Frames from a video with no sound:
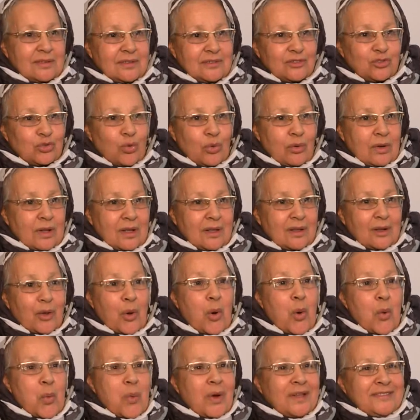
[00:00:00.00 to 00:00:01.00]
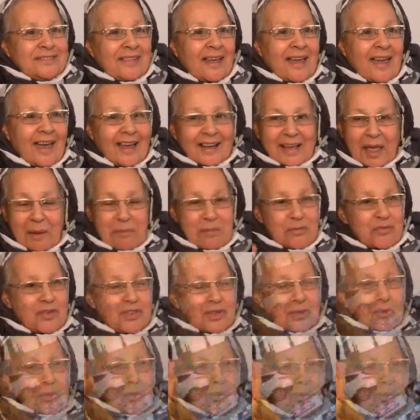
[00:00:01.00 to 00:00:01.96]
شغل القوه تاعها كامل في هذاك